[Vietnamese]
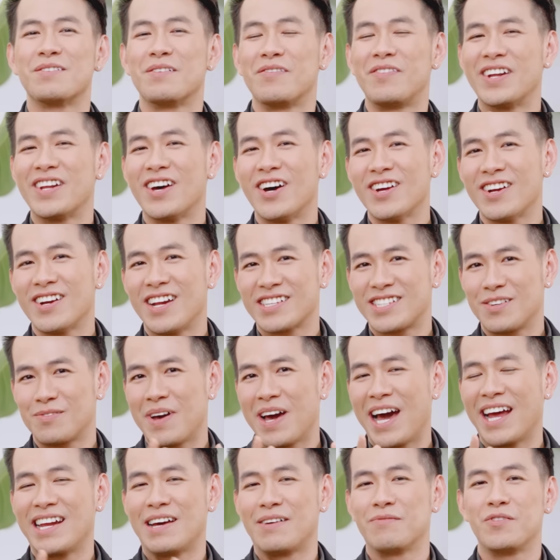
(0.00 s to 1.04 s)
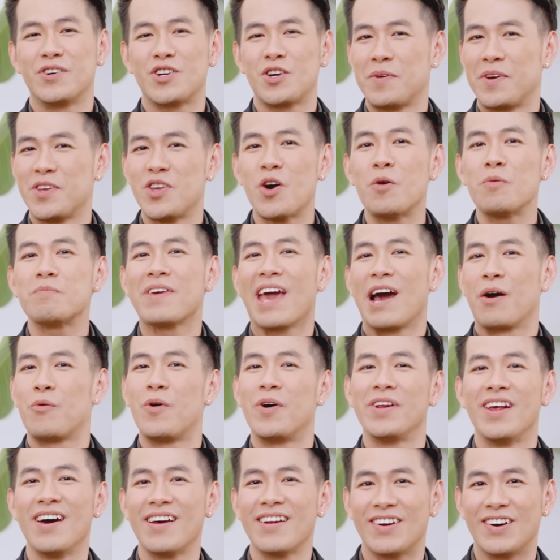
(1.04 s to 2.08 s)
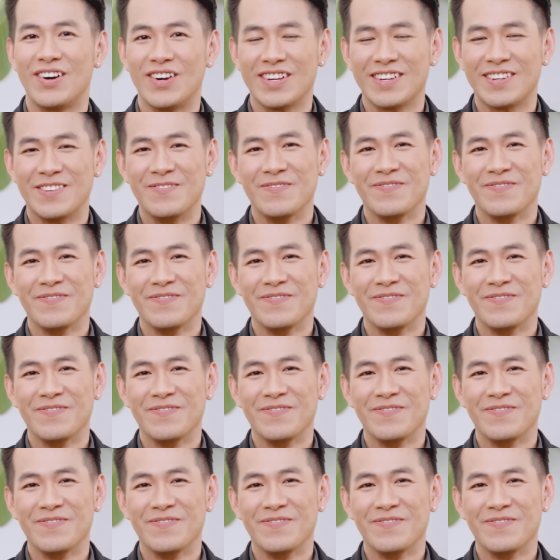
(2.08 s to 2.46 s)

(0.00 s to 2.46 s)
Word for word: Nhưng mà phải nói là trong hai năm vừa rồi bị nhốt nhà quên hết rồi.